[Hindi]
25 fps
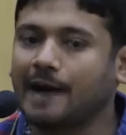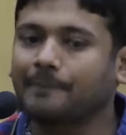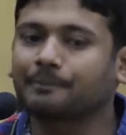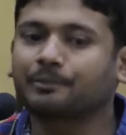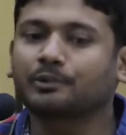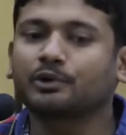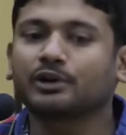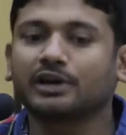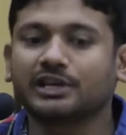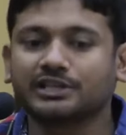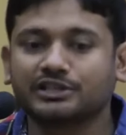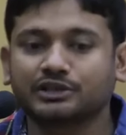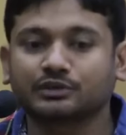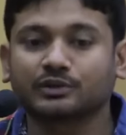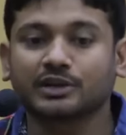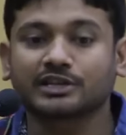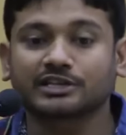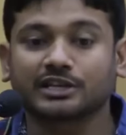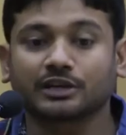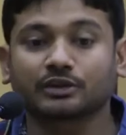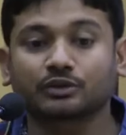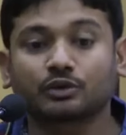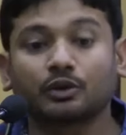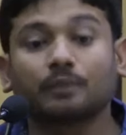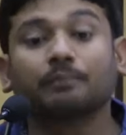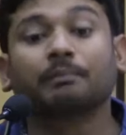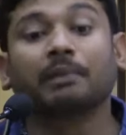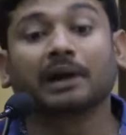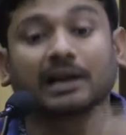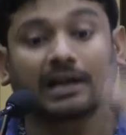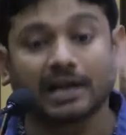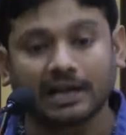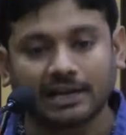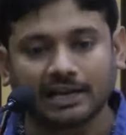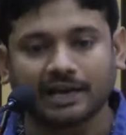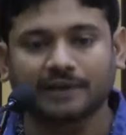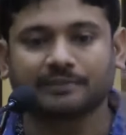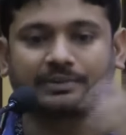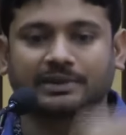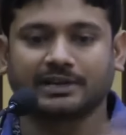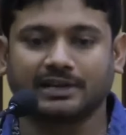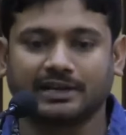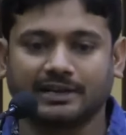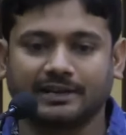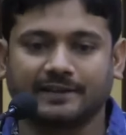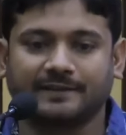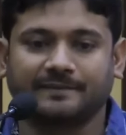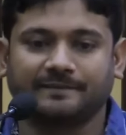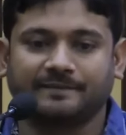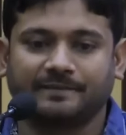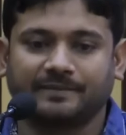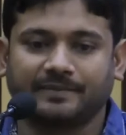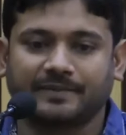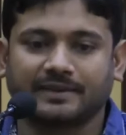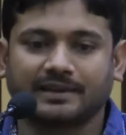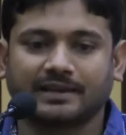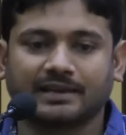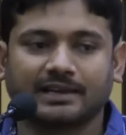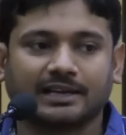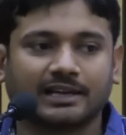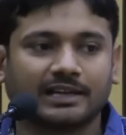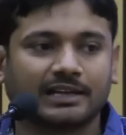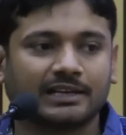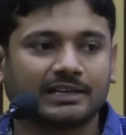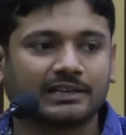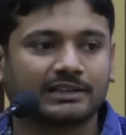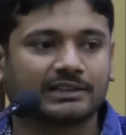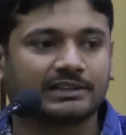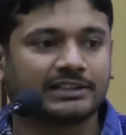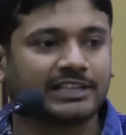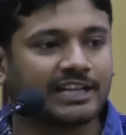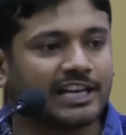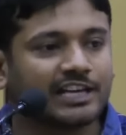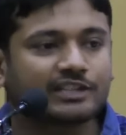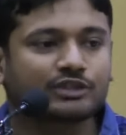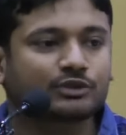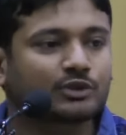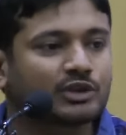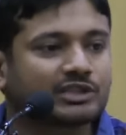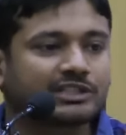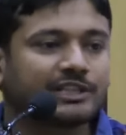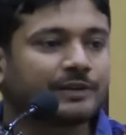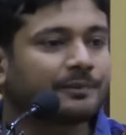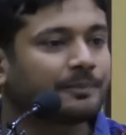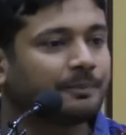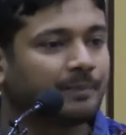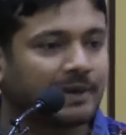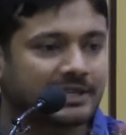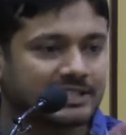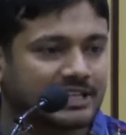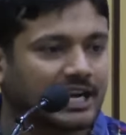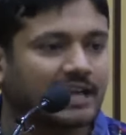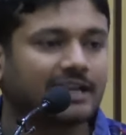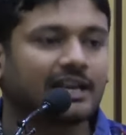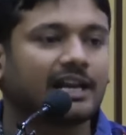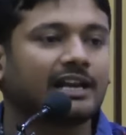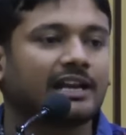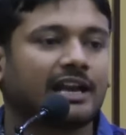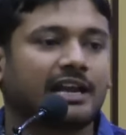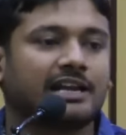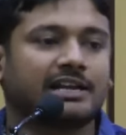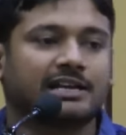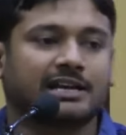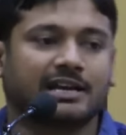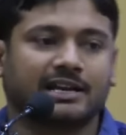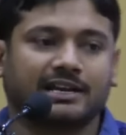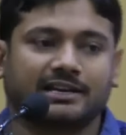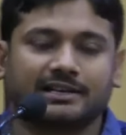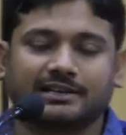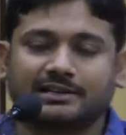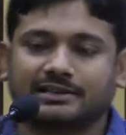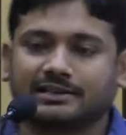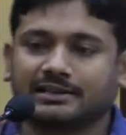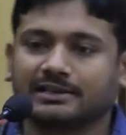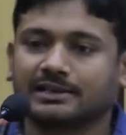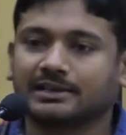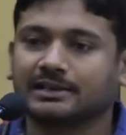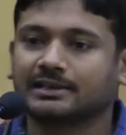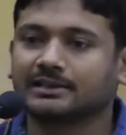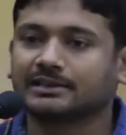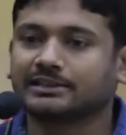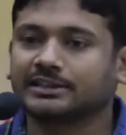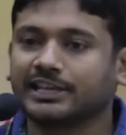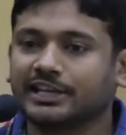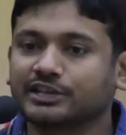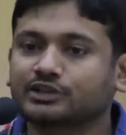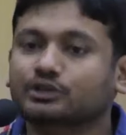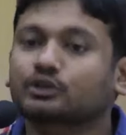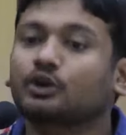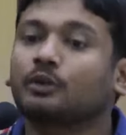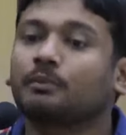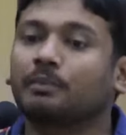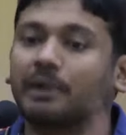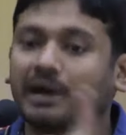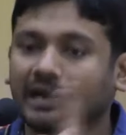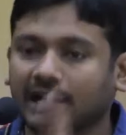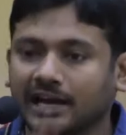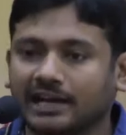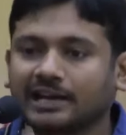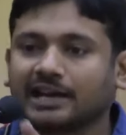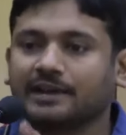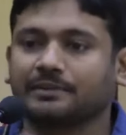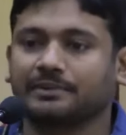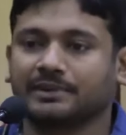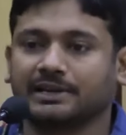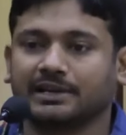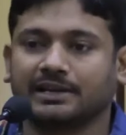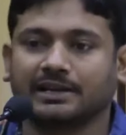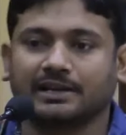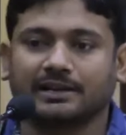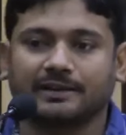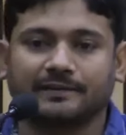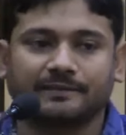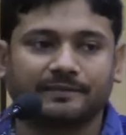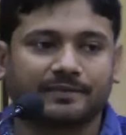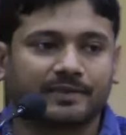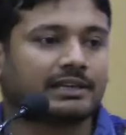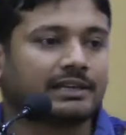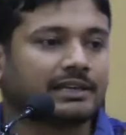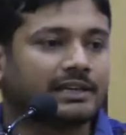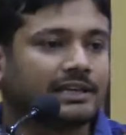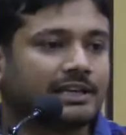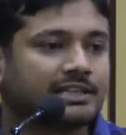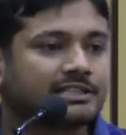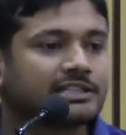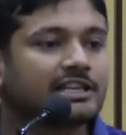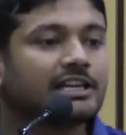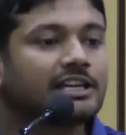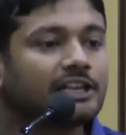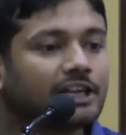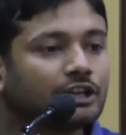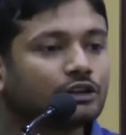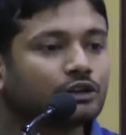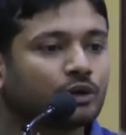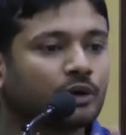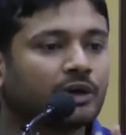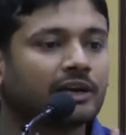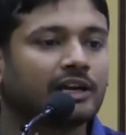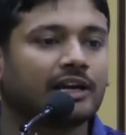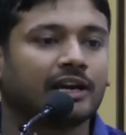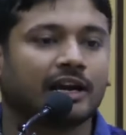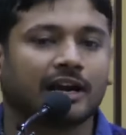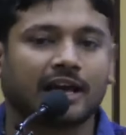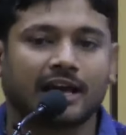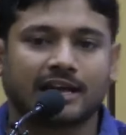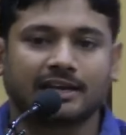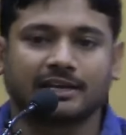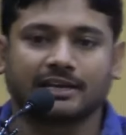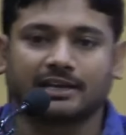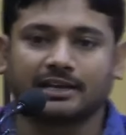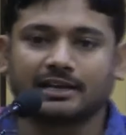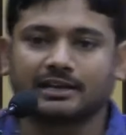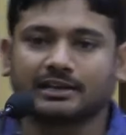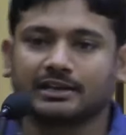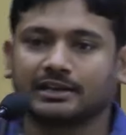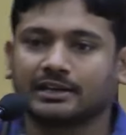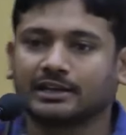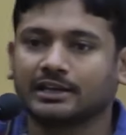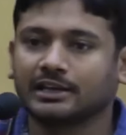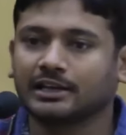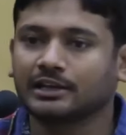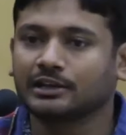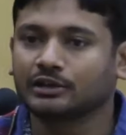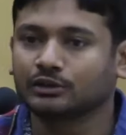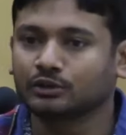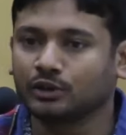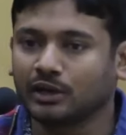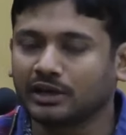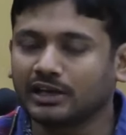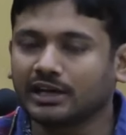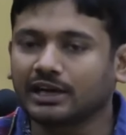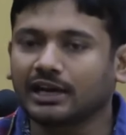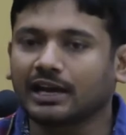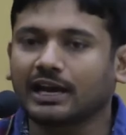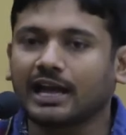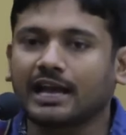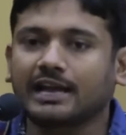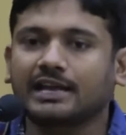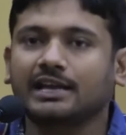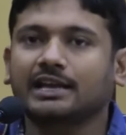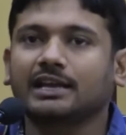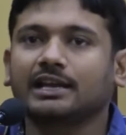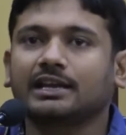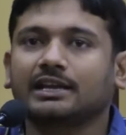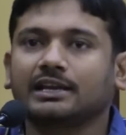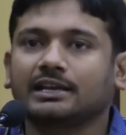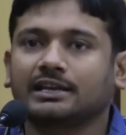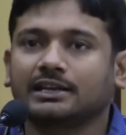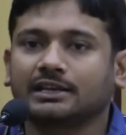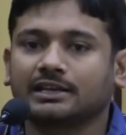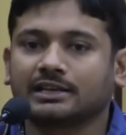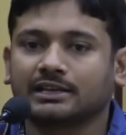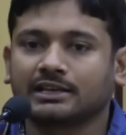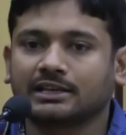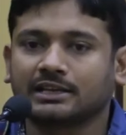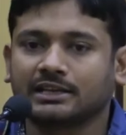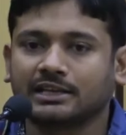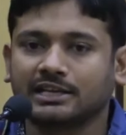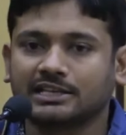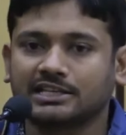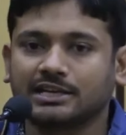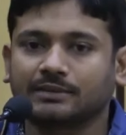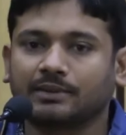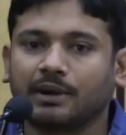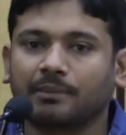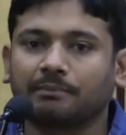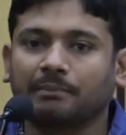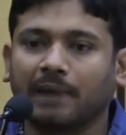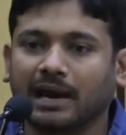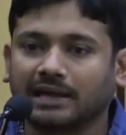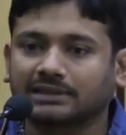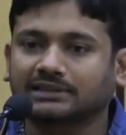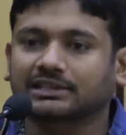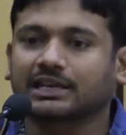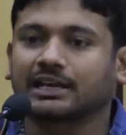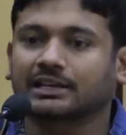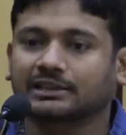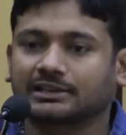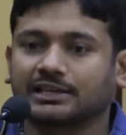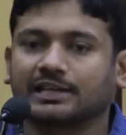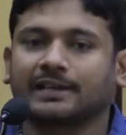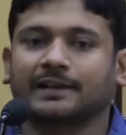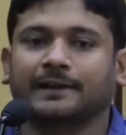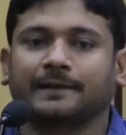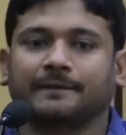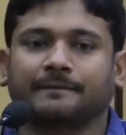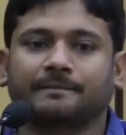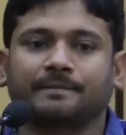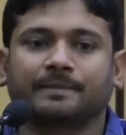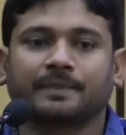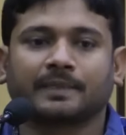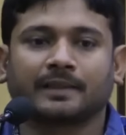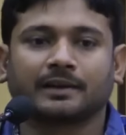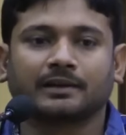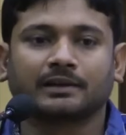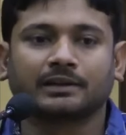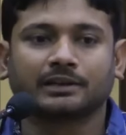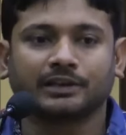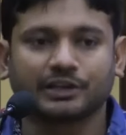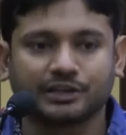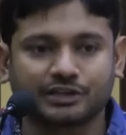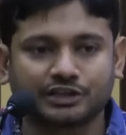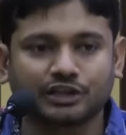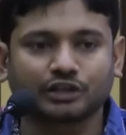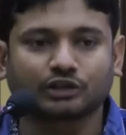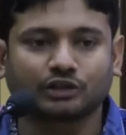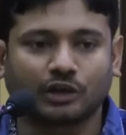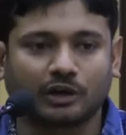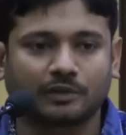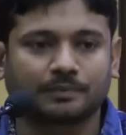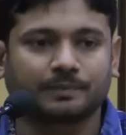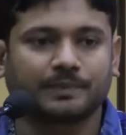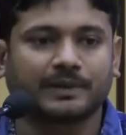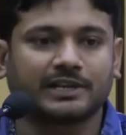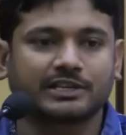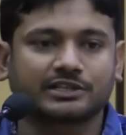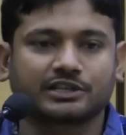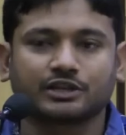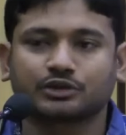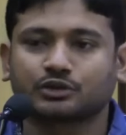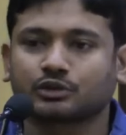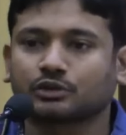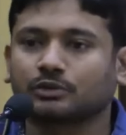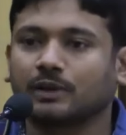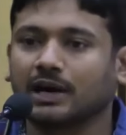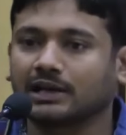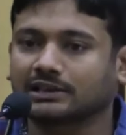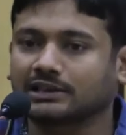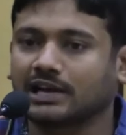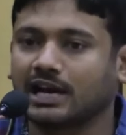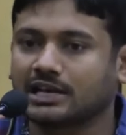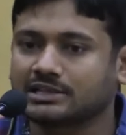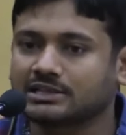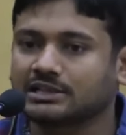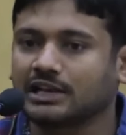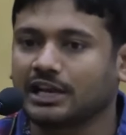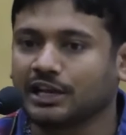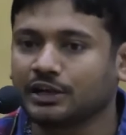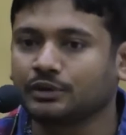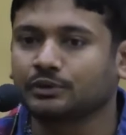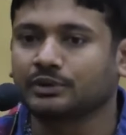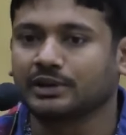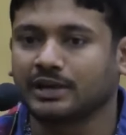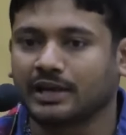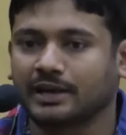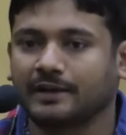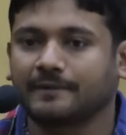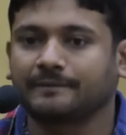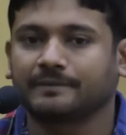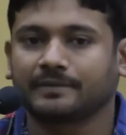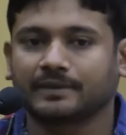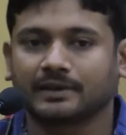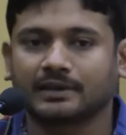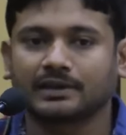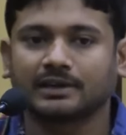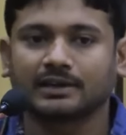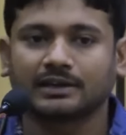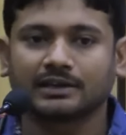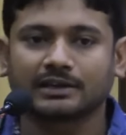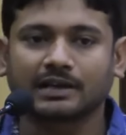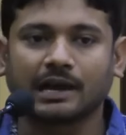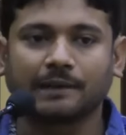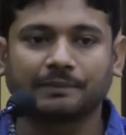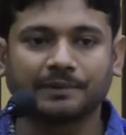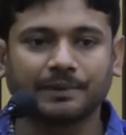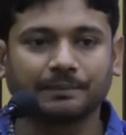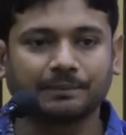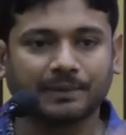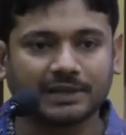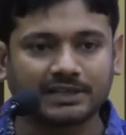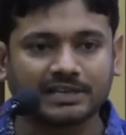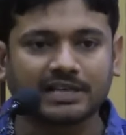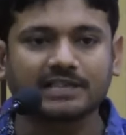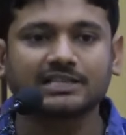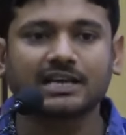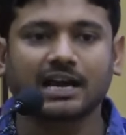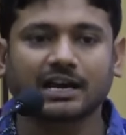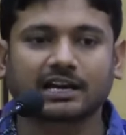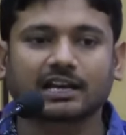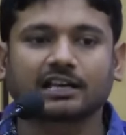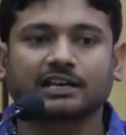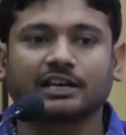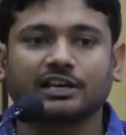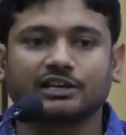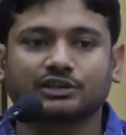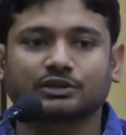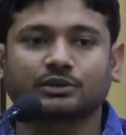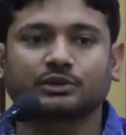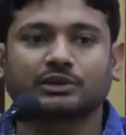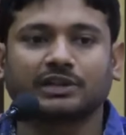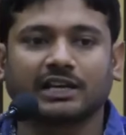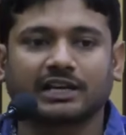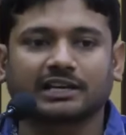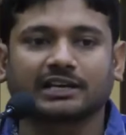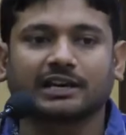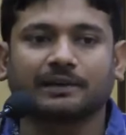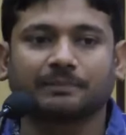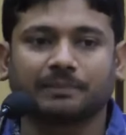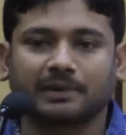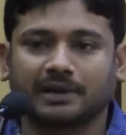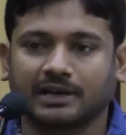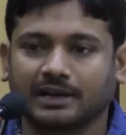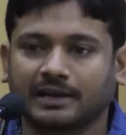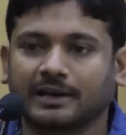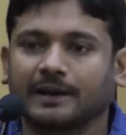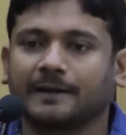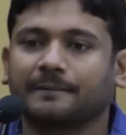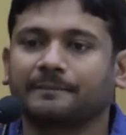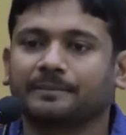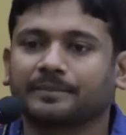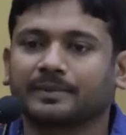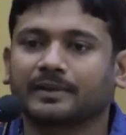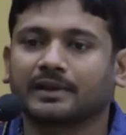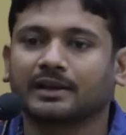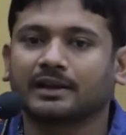आपको एजुकेशन को बनाना भी है देश को सिर्फ बचाना नहीं है देश को बनाना भी है इसीलिए दोहरी लड़ाई है दोहरी लड़ाई की जब हम बात करते हैं निश्चित तौर पे इसकी शुरुआत आज नहीं हुई है काफ़ी पीछे जा कर के इसको देखना पड़ेगा